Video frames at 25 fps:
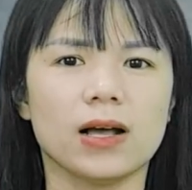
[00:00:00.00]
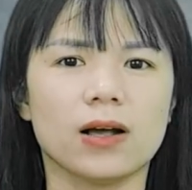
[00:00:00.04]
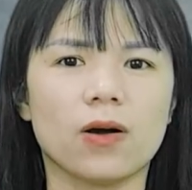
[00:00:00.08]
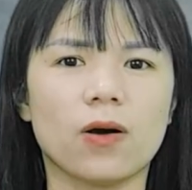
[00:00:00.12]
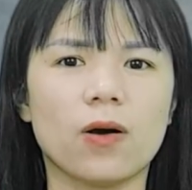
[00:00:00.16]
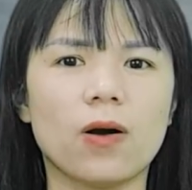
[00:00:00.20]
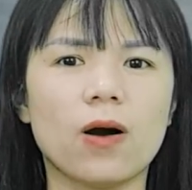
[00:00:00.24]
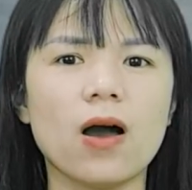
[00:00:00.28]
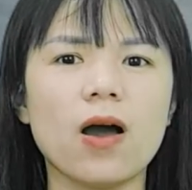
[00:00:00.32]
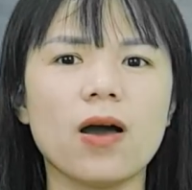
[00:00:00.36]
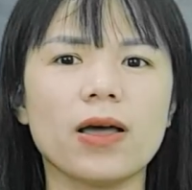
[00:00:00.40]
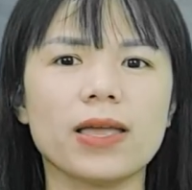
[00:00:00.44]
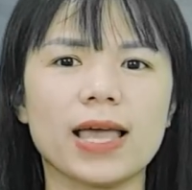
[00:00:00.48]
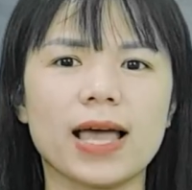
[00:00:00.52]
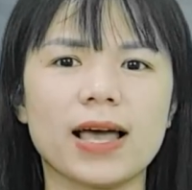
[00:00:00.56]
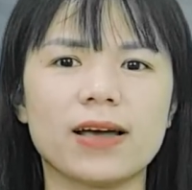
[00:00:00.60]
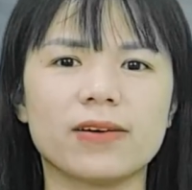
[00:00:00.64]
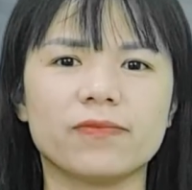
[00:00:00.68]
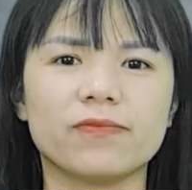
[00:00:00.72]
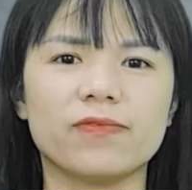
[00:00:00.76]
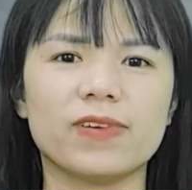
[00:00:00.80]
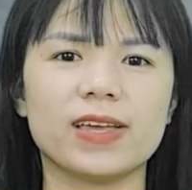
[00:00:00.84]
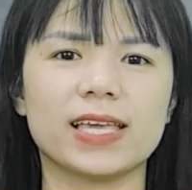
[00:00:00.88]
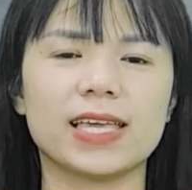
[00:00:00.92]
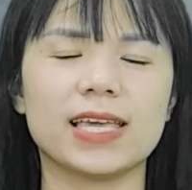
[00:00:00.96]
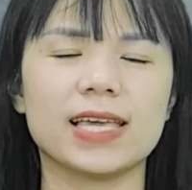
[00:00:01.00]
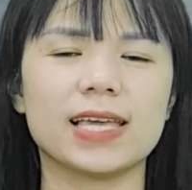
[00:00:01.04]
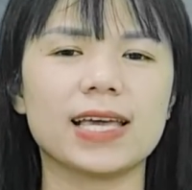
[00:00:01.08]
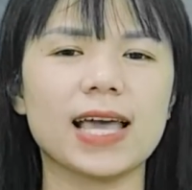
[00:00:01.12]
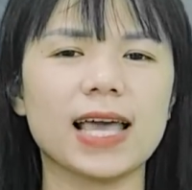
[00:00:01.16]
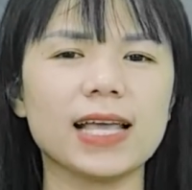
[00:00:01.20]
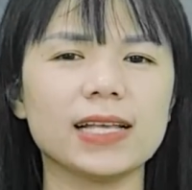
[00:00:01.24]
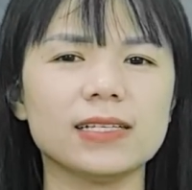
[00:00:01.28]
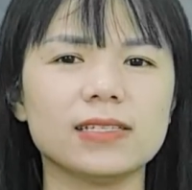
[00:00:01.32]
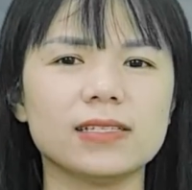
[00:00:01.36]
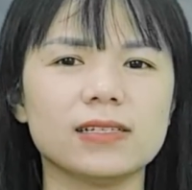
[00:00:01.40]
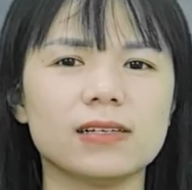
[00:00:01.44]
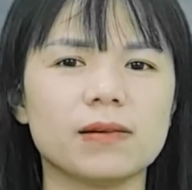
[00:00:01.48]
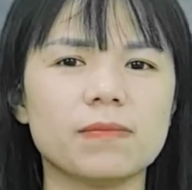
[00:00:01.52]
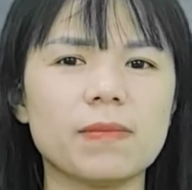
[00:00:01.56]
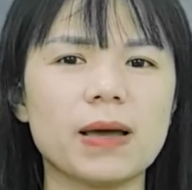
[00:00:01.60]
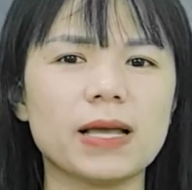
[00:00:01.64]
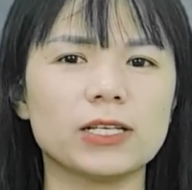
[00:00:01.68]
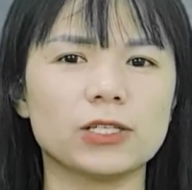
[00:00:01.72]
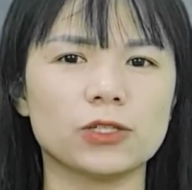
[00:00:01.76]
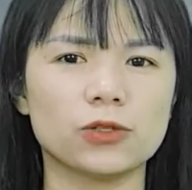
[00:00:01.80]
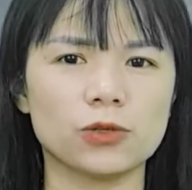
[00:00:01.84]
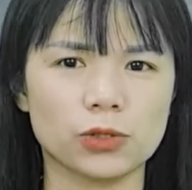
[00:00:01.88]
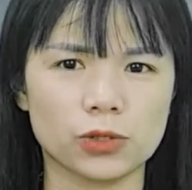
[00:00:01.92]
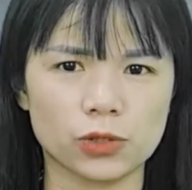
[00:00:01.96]
có hỏi hàng về cái cách chữa
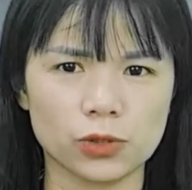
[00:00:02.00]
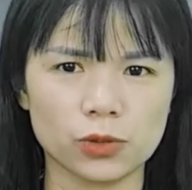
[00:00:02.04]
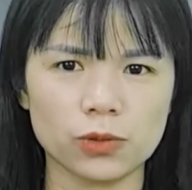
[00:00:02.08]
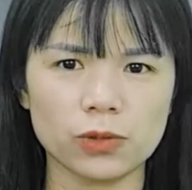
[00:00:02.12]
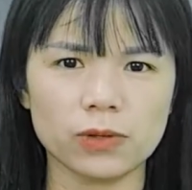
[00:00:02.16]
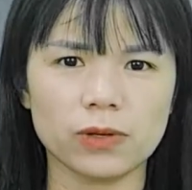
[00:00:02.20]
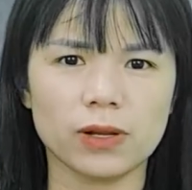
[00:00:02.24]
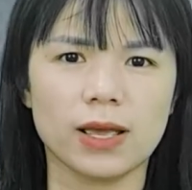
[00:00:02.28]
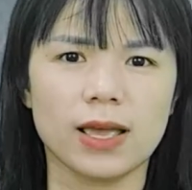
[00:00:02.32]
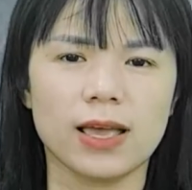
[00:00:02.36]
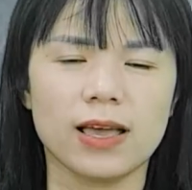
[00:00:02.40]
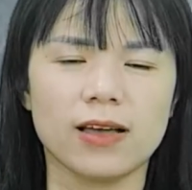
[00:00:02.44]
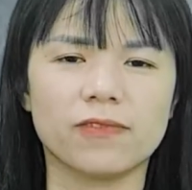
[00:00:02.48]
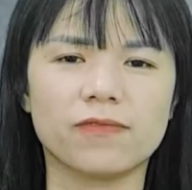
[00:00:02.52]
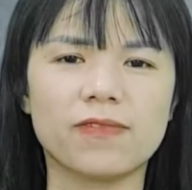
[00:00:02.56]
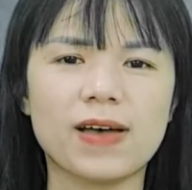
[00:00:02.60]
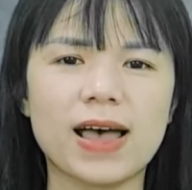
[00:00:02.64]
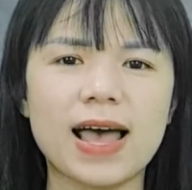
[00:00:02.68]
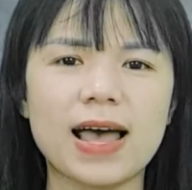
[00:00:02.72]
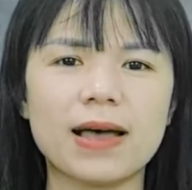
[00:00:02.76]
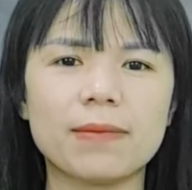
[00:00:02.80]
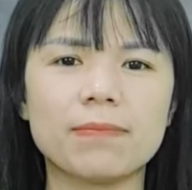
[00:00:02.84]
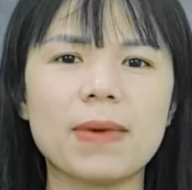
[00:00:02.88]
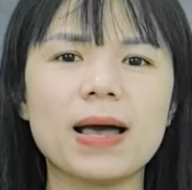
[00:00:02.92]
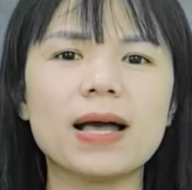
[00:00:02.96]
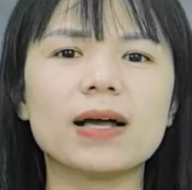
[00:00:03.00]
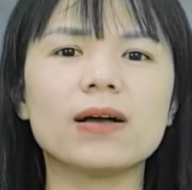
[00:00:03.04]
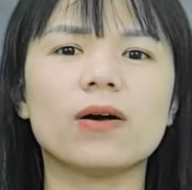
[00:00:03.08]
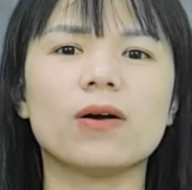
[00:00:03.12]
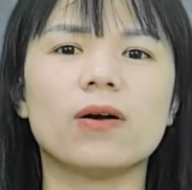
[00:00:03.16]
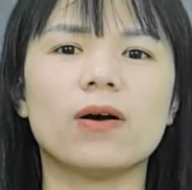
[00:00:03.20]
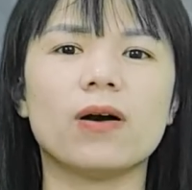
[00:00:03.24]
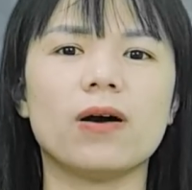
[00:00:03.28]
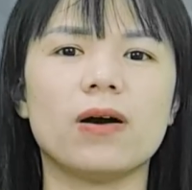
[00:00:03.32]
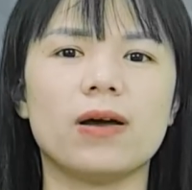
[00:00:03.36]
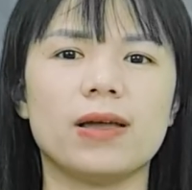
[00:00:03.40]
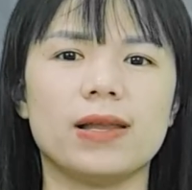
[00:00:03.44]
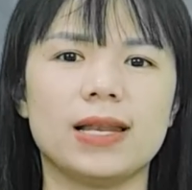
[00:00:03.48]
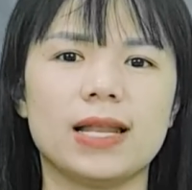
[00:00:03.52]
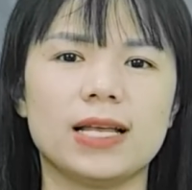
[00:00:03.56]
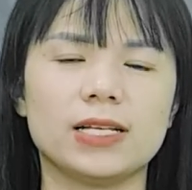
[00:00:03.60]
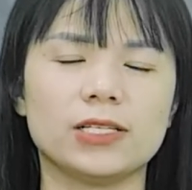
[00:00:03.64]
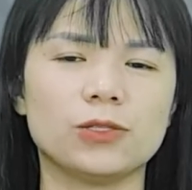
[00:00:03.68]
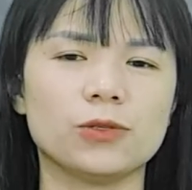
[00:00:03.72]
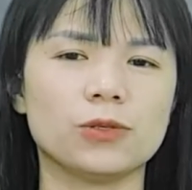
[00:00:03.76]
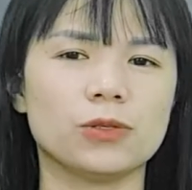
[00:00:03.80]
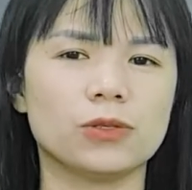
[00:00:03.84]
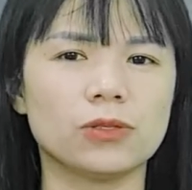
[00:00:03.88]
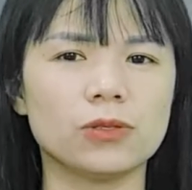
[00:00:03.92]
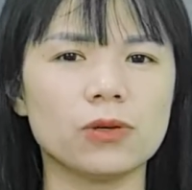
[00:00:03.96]
bệnh chuột rút và bác có hỏi là
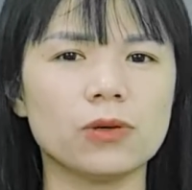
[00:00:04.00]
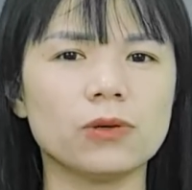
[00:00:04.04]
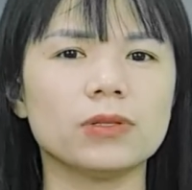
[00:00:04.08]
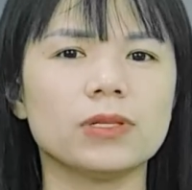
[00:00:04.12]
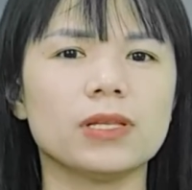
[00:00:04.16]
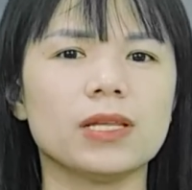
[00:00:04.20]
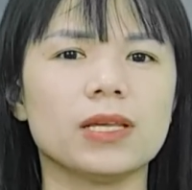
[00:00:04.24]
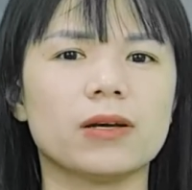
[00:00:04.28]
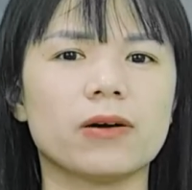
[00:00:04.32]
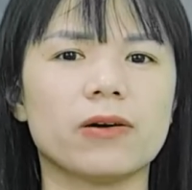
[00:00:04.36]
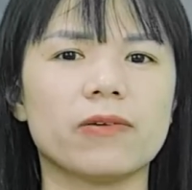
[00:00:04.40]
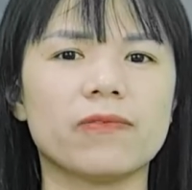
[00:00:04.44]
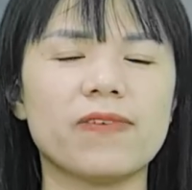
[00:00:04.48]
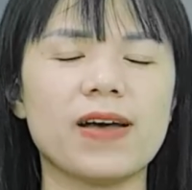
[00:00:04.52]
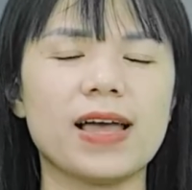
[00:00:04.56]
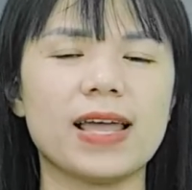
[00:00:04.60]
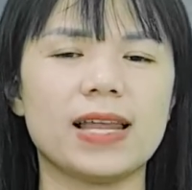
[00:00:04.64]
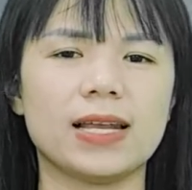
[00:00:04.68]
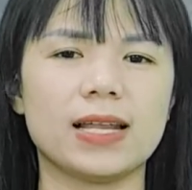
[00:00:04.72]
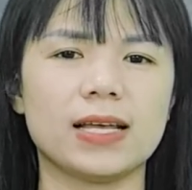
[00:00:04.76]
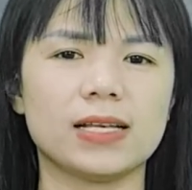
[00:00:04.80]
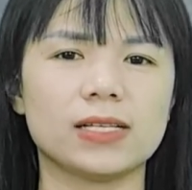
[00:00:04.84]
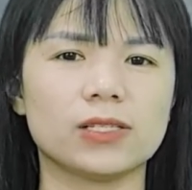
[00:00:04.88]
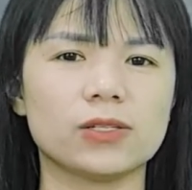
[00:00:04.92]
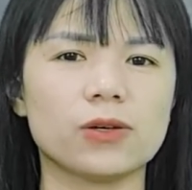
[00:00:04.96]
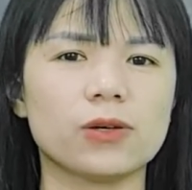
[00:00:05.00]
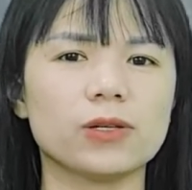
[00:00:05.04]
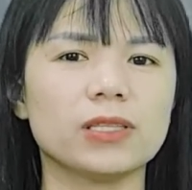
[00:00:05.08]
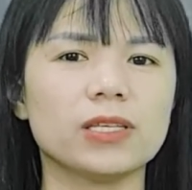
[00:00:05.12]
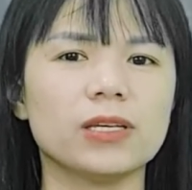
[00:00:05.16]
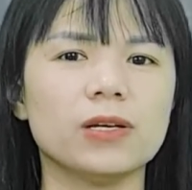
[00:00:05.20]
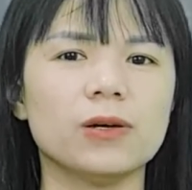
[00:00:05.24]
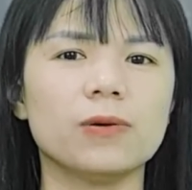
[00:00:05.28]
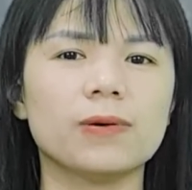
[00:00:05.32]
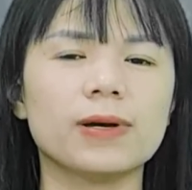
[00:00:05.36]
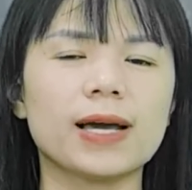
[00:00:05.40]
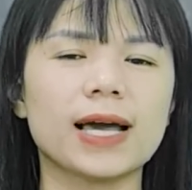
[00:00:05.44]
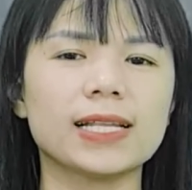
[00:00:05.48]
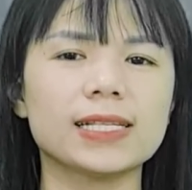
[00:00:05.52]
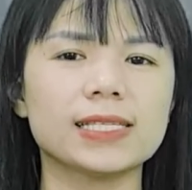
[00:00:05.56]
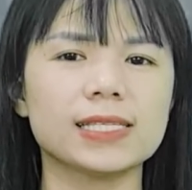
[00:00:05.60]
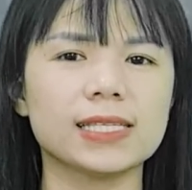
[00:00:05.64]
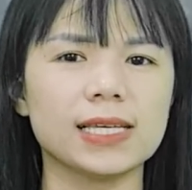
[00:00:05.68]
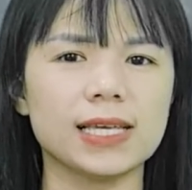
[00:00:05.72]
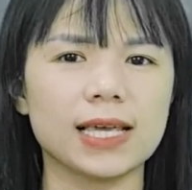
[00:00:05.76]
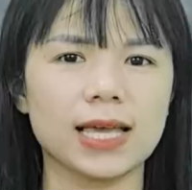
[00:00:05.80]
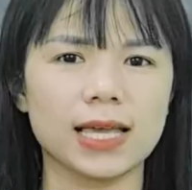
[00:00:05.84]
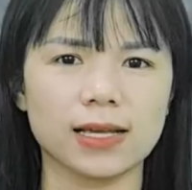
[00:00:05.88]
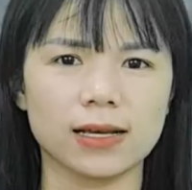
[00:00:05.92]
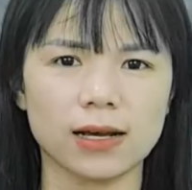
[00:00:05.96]
chuột rút thì có phải là do thiếu
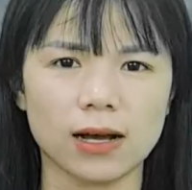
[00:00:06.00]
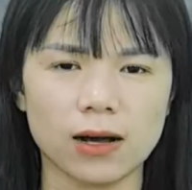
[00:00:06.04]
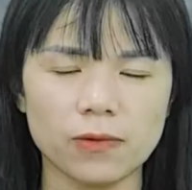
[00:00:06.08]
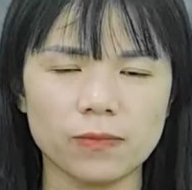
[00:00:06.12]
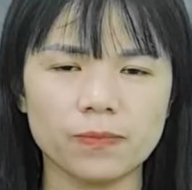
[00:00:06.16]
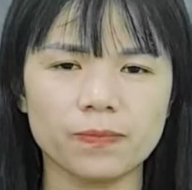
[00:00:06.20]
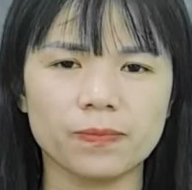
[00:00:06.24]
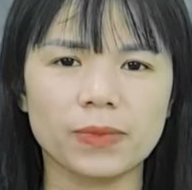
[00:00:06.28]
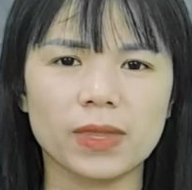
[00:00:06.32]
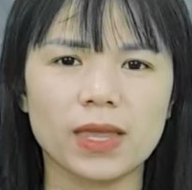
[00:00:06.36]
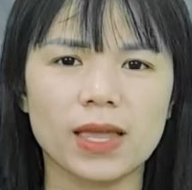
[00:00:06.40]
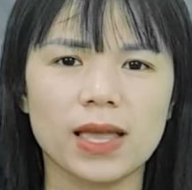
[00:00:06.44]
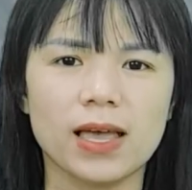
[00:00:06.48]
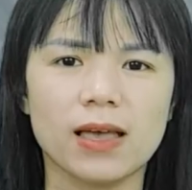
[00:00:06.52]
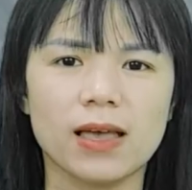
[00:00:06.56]
canxi hay không?